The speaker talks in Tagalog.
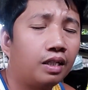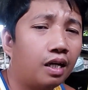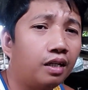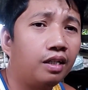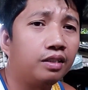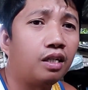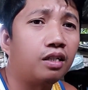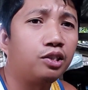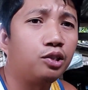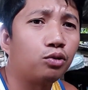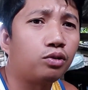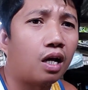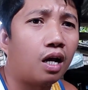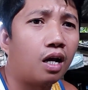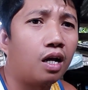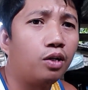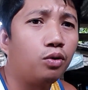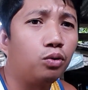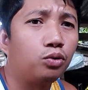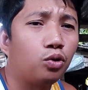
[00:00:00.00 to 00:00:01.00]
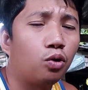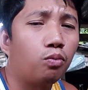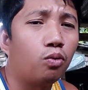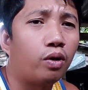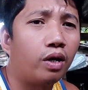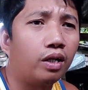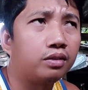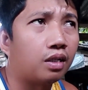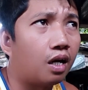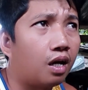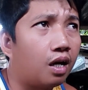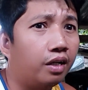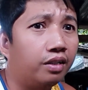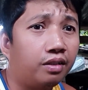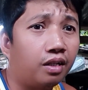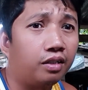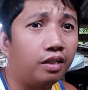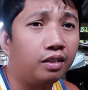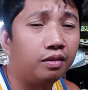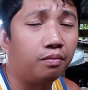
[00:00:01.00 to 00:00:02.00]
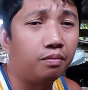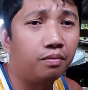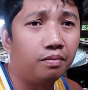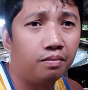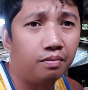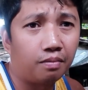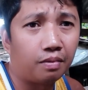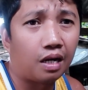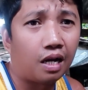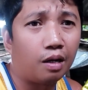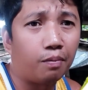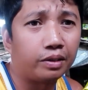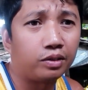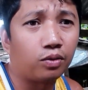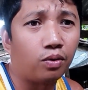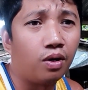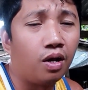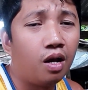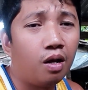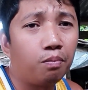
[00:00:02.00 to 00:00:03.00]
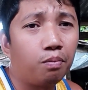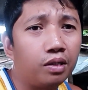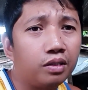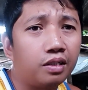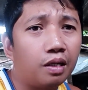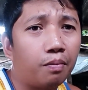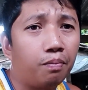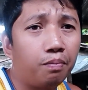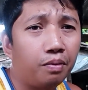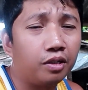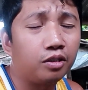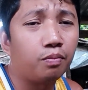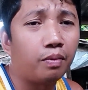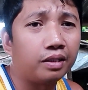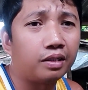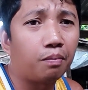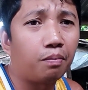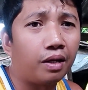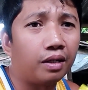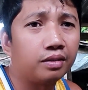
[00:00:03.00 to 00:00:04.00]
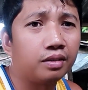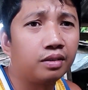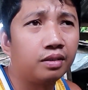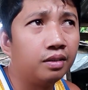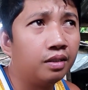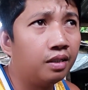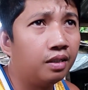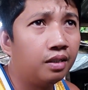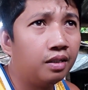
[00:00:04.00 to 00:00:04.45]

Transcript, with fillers: Yan, i-search nyo sa YouTube o kaya sa internet. Malalabas to. First, the First Vita Plus